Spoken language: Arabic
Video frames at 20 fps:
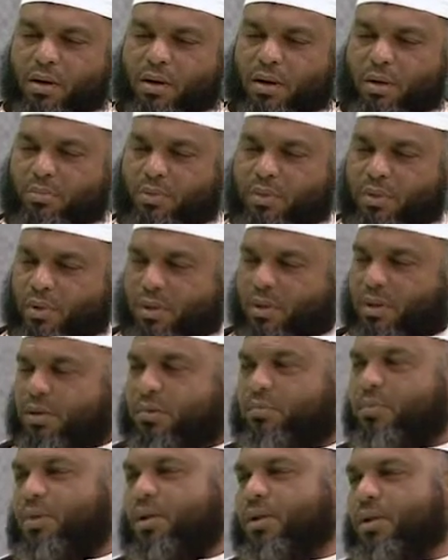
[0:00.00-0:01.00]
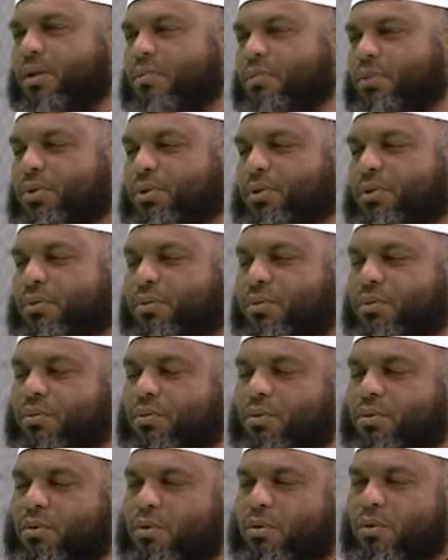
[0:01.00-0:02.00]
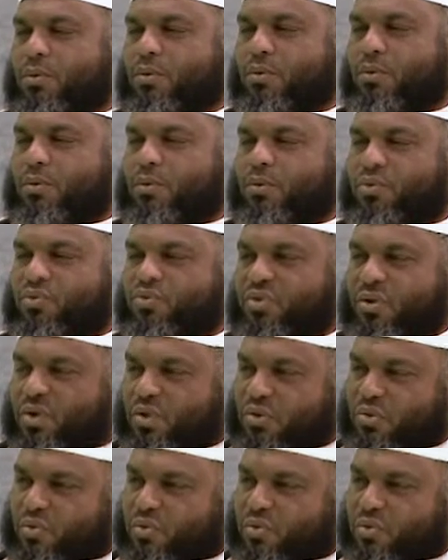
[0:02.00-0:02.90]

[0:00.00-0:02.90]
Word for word: الحمد لله رب العالمين والصلاة